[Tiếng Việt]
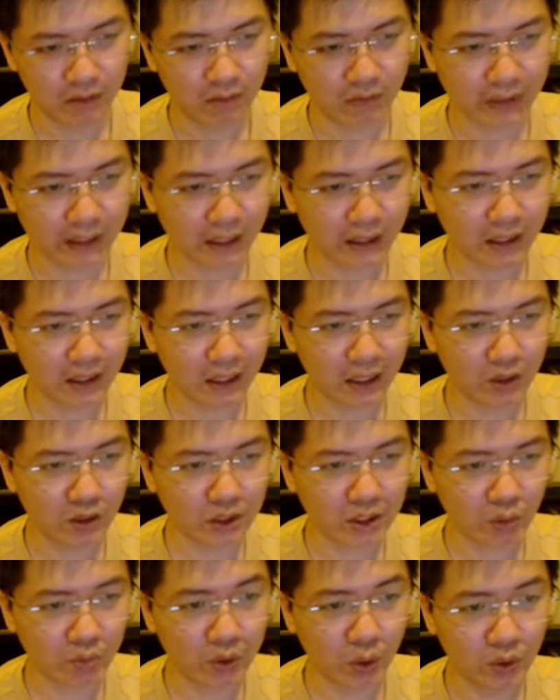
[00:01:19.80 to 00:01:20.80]
và những cái
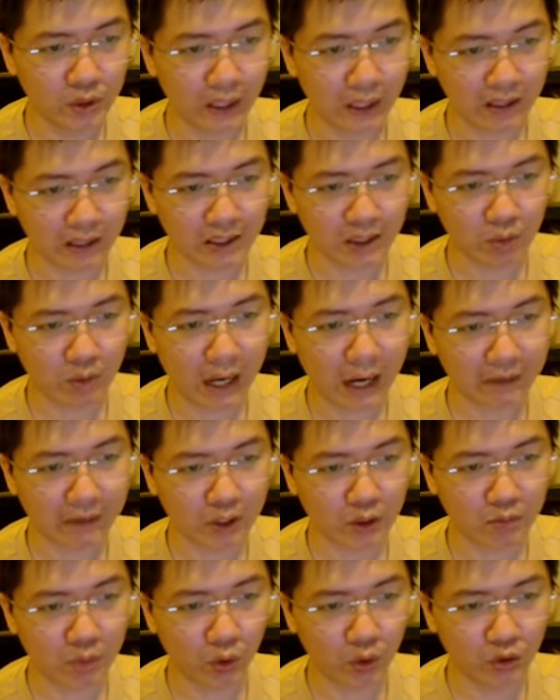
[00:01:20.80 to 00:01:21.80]
con sóng điều chỉnh sóng 2
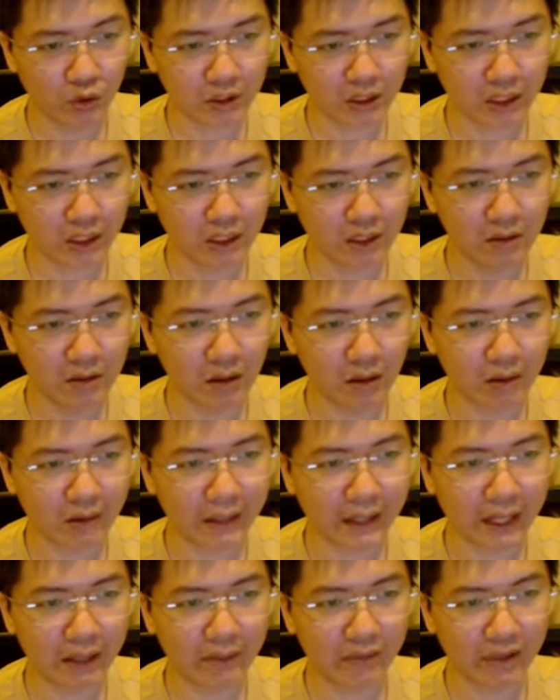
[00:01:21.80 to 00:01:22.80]
và sóng 4 nó sẽ đi ngược
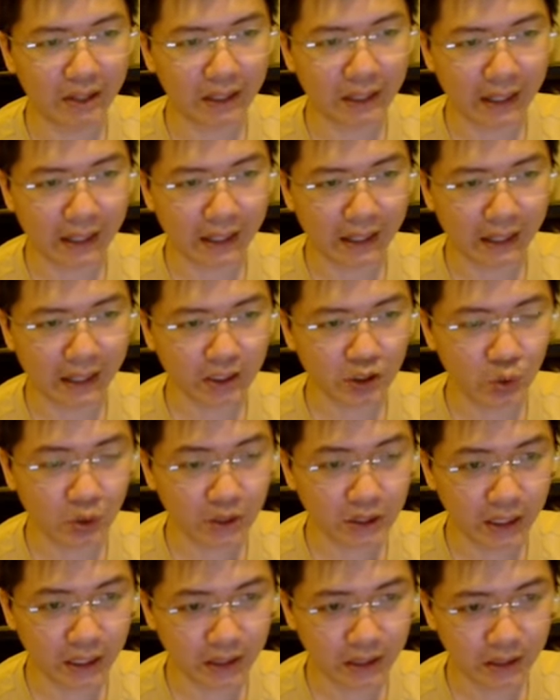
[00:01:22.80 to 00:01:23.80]
lại với cả cái
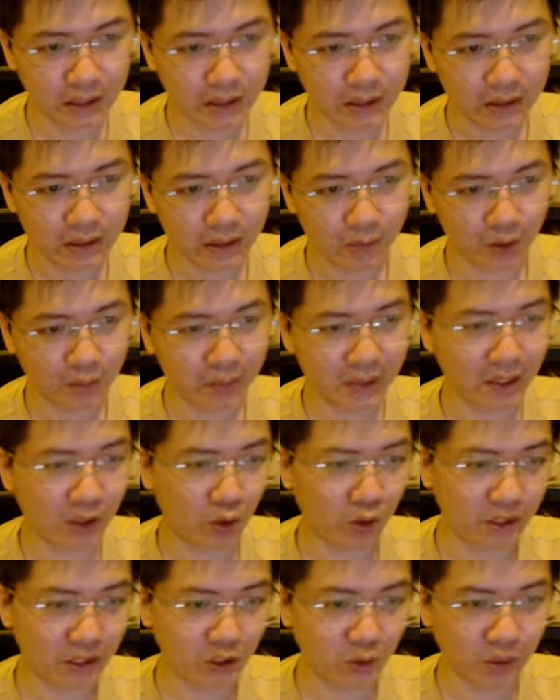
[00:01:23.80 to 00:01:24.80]
xuống chính thế mới biết
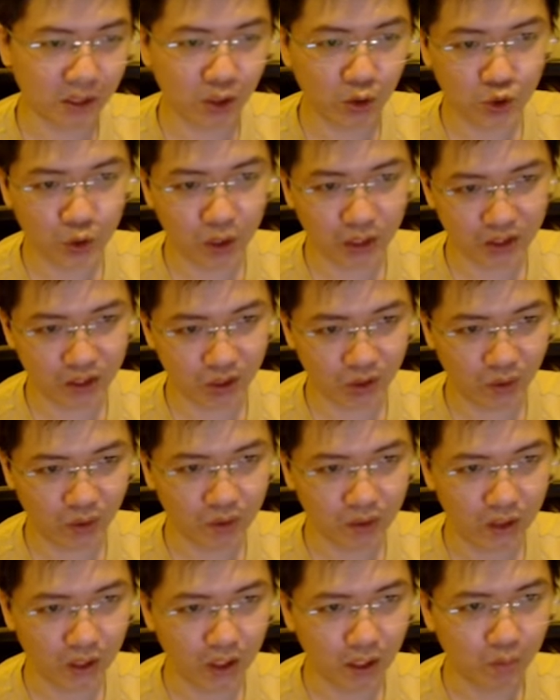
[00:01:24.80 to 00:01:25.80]
đầu hình ra câu chuyện rồi đúng
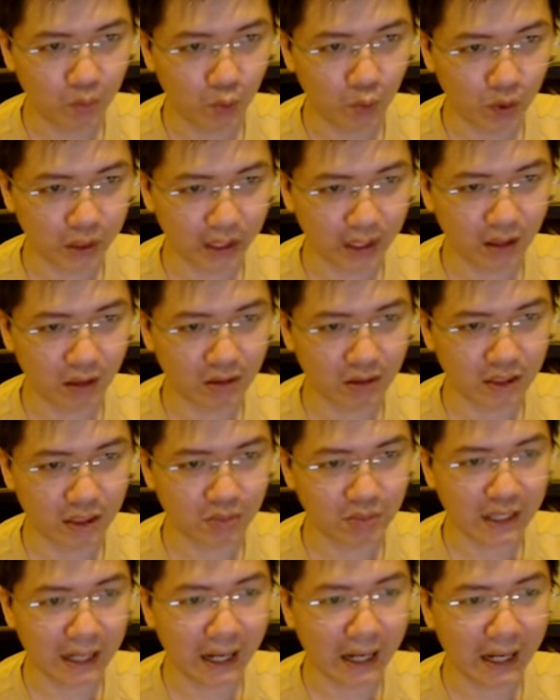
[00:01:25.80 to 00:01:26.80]
không một cái cờ
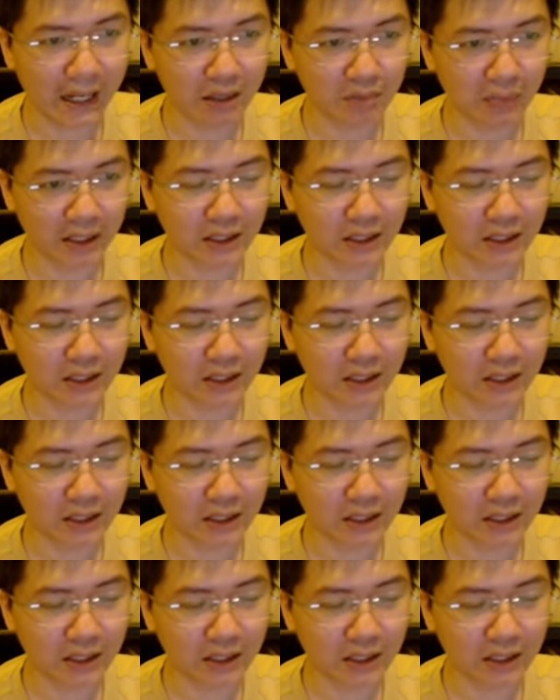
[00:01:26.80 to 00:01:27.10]
giảm giá ấy,